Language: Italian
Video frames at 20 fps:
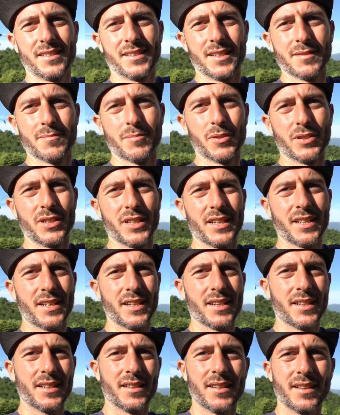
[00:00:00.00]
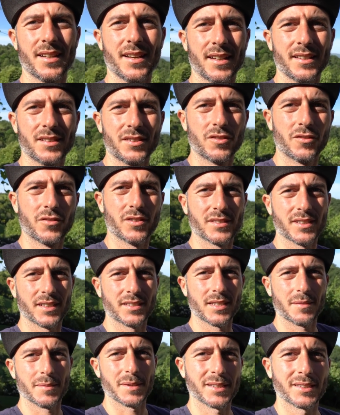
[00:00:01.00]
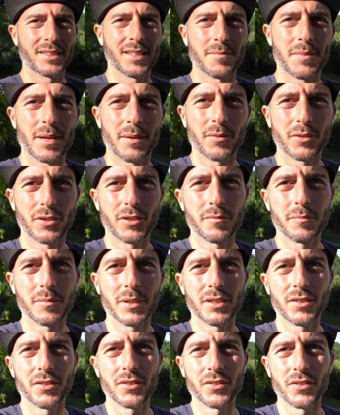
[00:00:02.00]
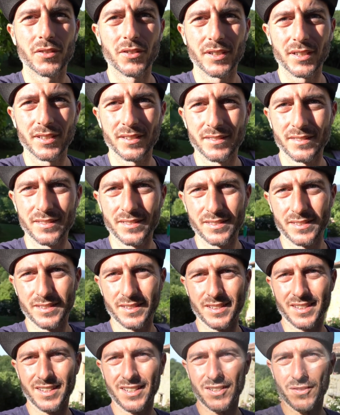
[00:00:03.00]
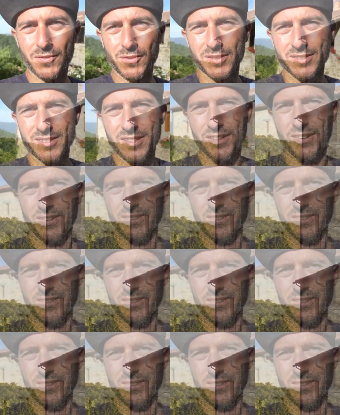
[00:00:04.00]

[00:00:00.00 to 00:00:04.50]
del podere, è dove esattamente abbiamo dormito noi in queste